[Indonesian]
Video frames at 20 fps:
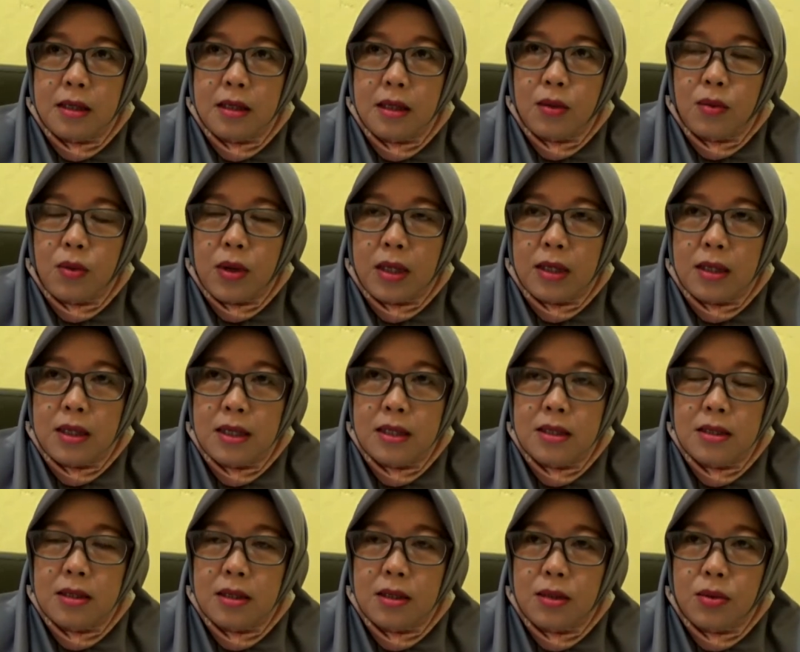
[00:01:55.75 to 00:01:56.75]
di
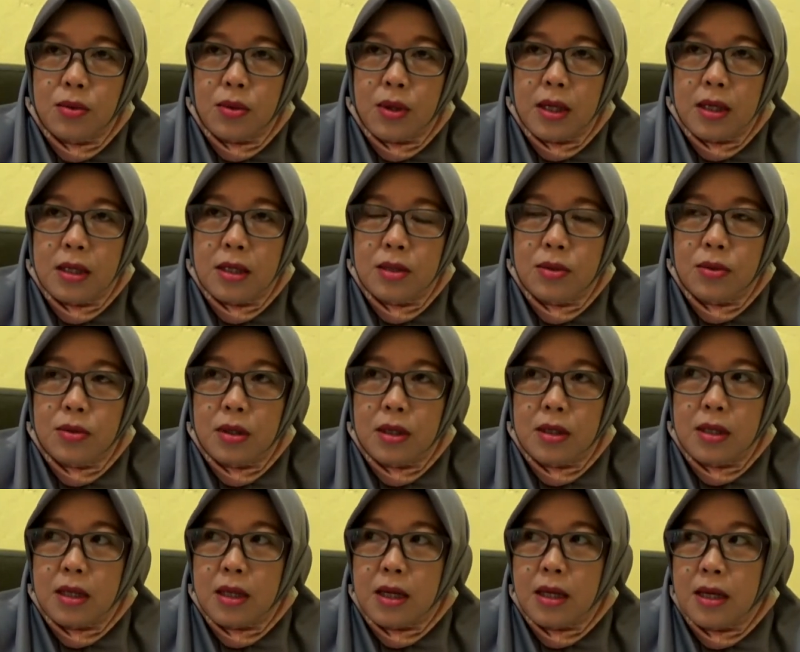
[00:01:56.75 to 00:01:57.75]
Watas itu ada
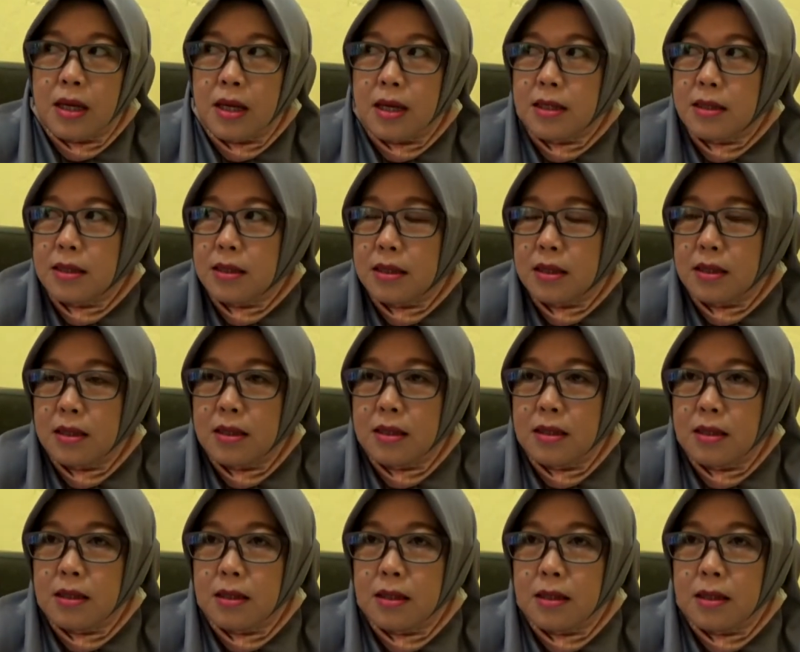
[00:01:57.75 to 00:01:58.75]
juga drainase
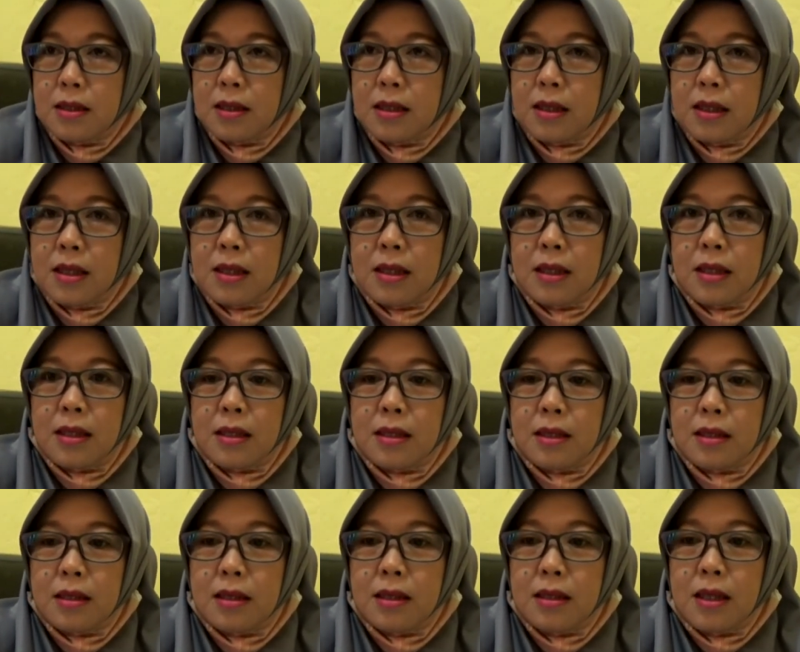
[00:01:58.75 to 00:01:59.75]

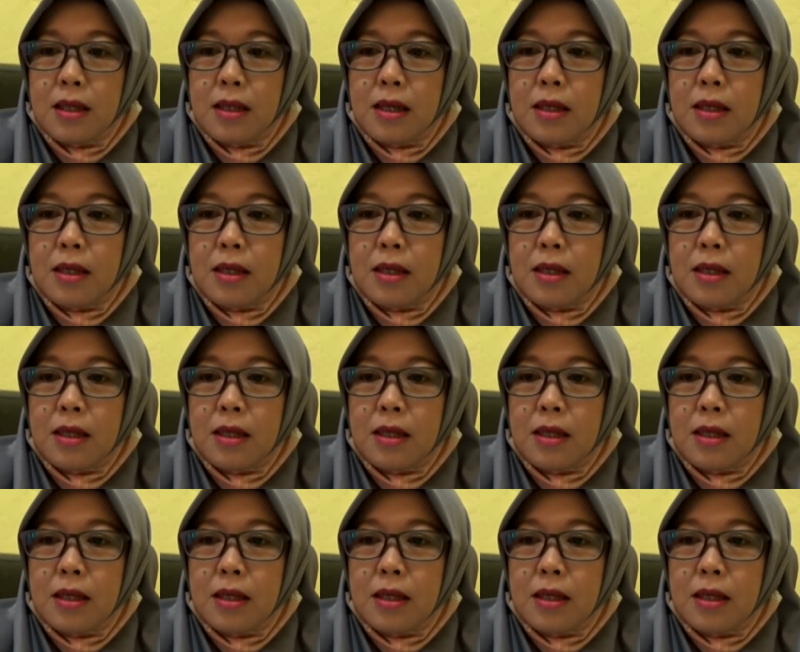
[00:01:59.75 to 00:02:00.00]
dan